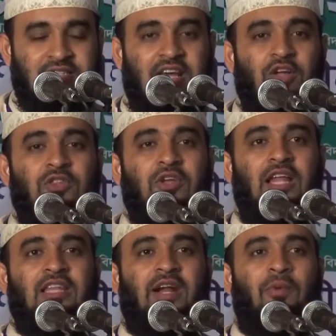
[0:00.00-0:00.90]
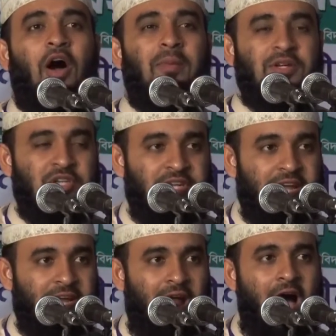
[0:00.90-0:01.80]
যার অন্তর আল্লাহর ভয় বেশি
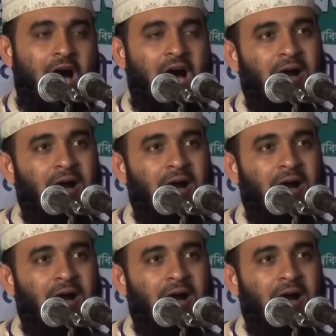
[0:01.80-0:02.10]
ঠিক কি না